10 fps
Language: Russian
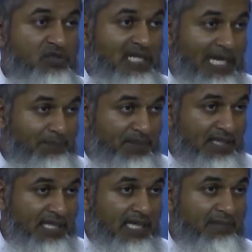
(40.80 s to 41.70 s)
ютюбе
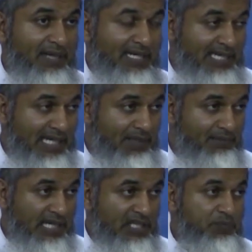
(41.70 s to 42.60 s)
есть моя большая
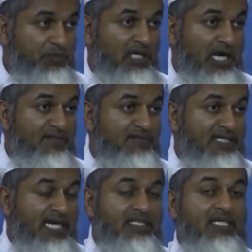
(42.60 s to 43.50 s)
лекция о нем в
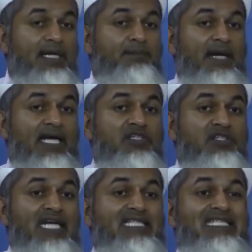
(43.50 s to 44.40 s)
двух частях.
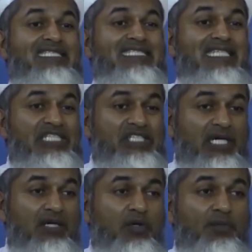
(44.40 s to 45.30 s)
Наберите в поиске
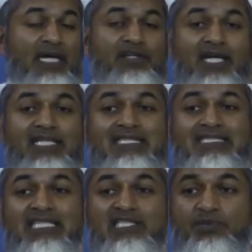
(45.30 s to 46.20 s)
Хасан Али о
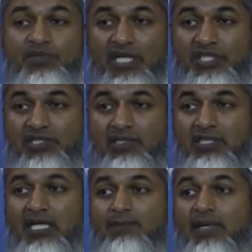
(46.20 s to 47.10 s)
своем
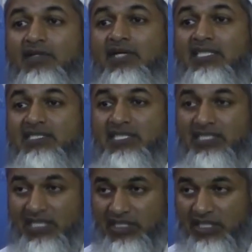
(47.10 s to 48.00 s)
учителе. Или на
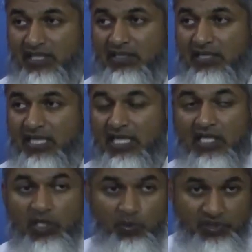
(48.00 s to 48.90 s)
английском
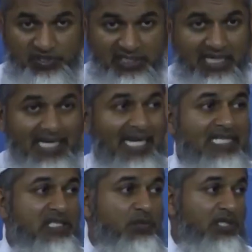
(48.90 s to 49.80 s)
Хасан Али
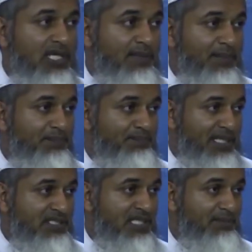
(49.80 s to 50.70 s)
My Greatest
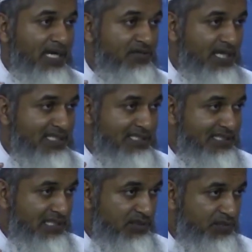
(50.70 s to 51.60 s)
Teacher или My
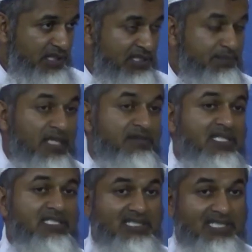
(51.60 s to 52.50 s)
Greatest Inspiration.